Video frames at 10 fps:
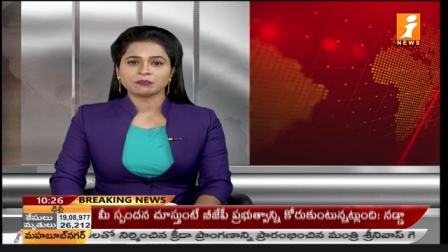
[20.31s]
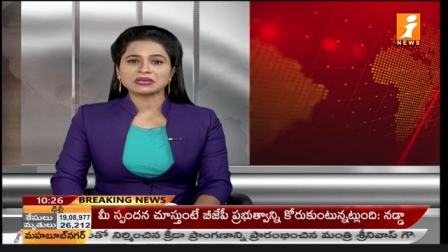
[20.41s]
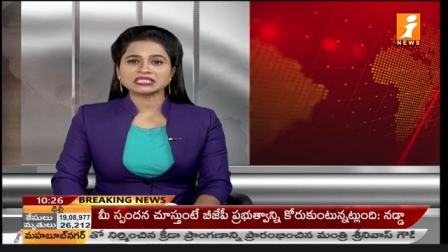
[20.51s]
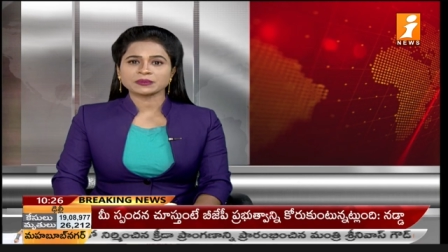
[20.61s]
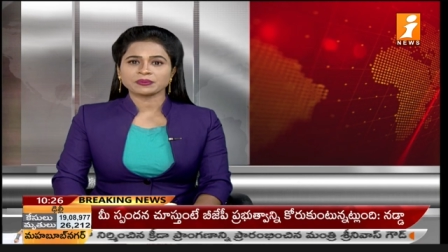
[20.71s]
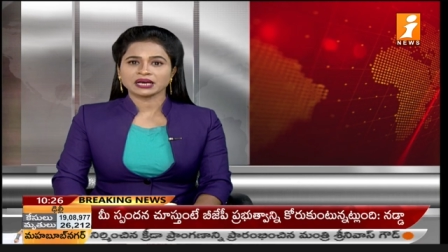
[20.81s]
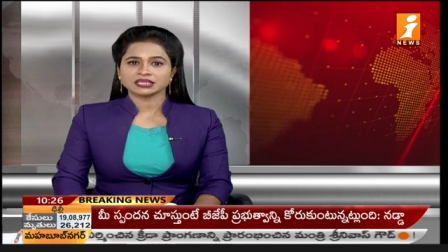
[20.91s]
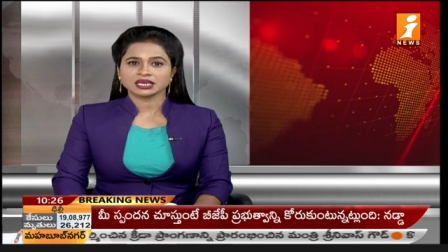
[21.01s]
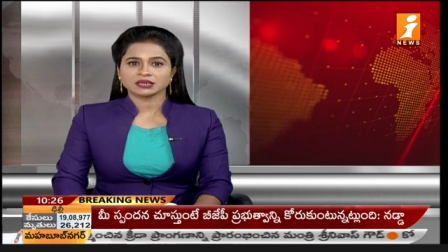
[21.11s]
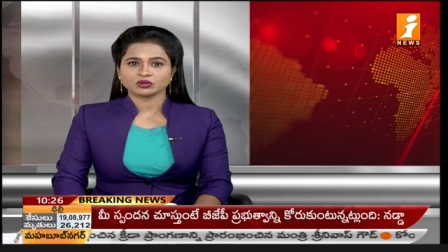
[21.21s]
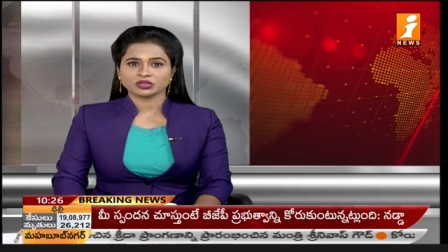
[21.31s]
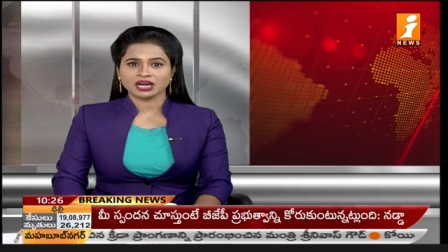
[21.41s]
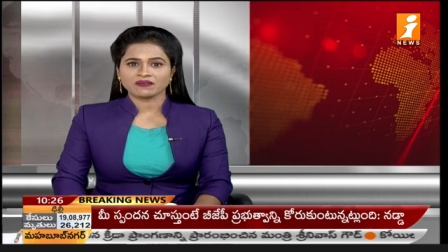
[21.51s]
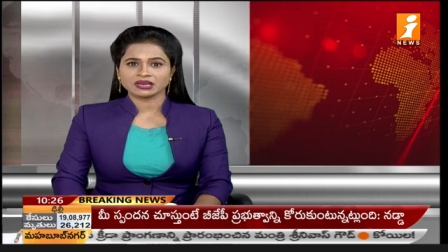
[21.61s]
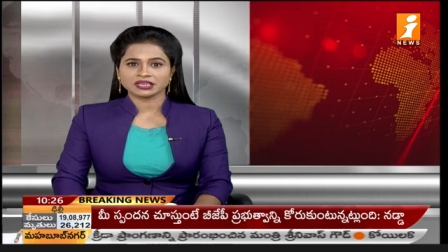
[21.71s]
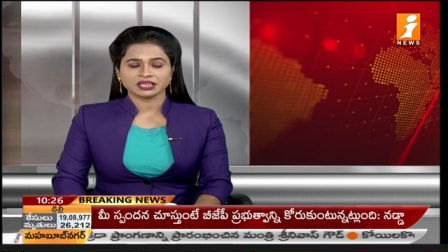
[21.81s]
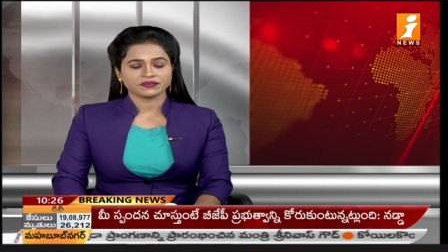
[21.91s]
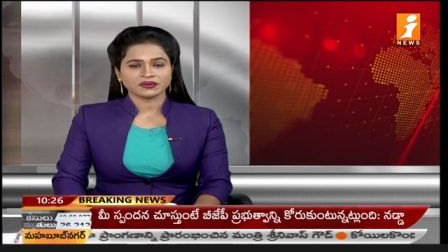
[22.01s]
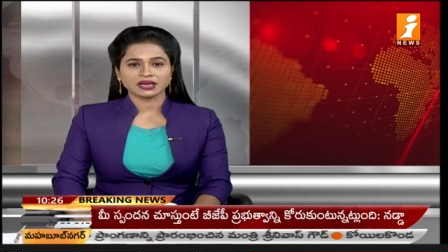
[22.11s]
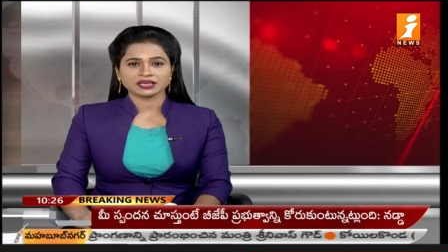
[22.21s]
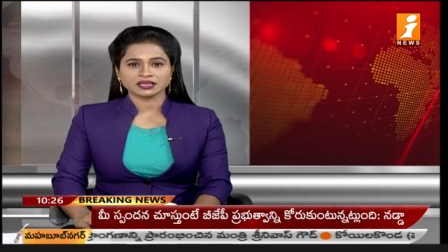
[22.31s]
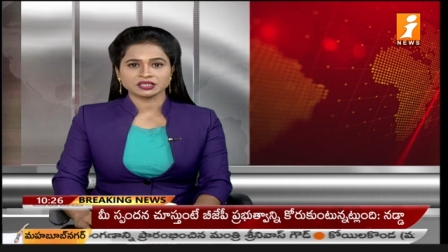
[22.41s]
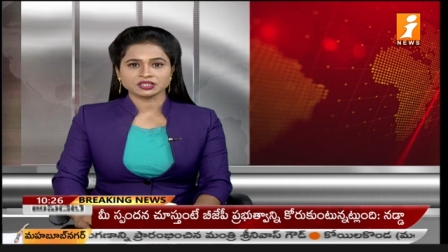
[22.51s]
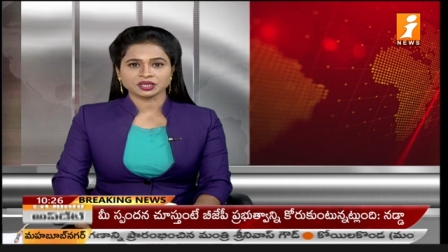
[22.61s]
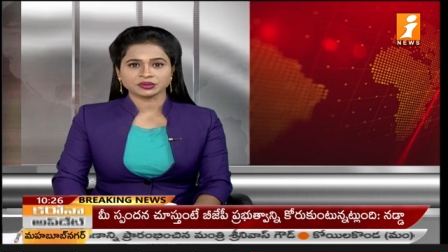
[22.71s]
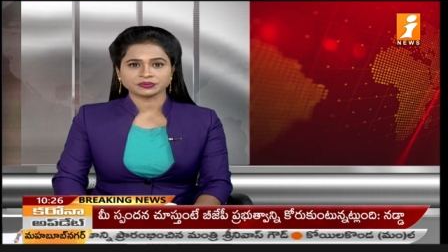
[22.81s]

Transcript: బీజేపీ అధికారంలోకి రావాలని వ్యాఖ్యానించారు